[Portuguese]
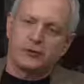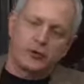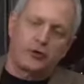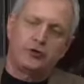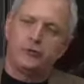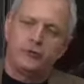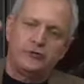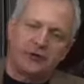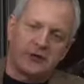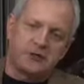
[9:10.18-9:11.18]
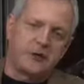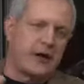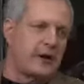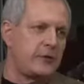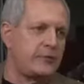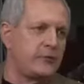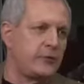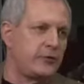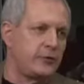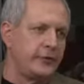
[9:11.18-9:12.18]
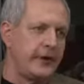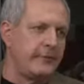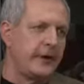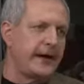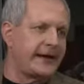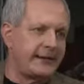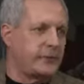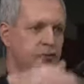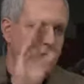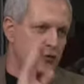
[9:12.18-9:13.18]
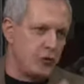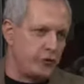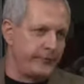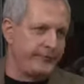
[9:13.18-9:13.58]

que todo mundo tinha que jogar como o Neymar, até o Jô.